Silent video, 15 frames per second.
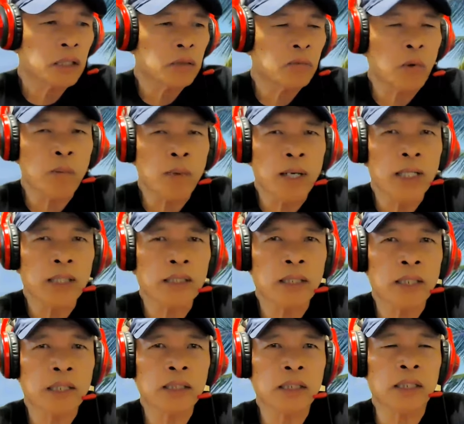kababayan
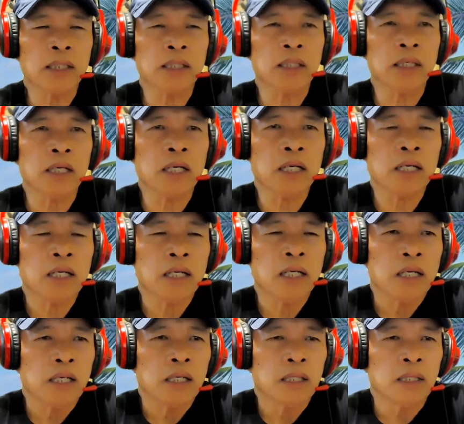natin na
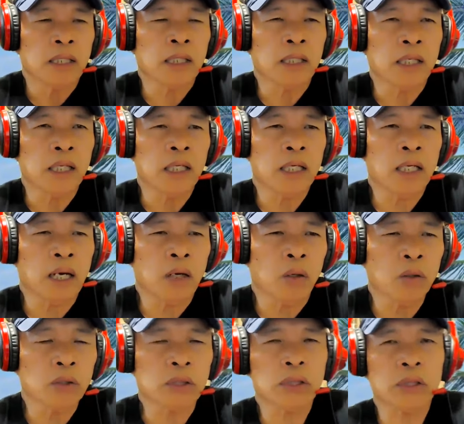
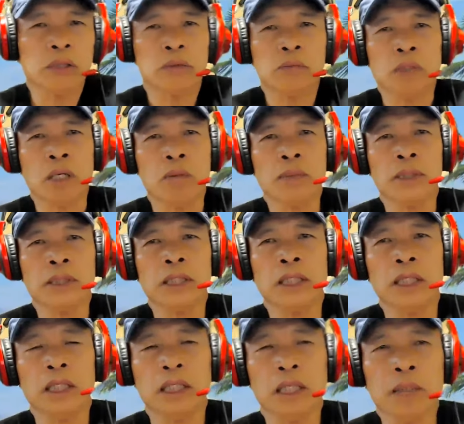naghihikaos, mga
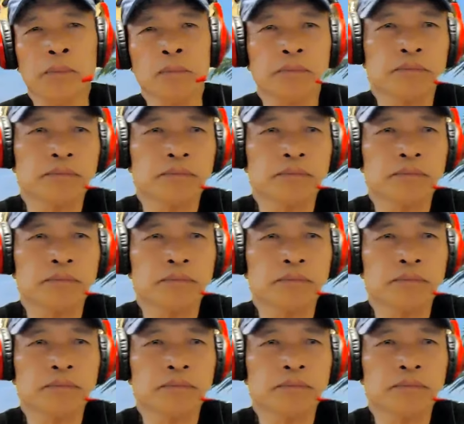mahihirap.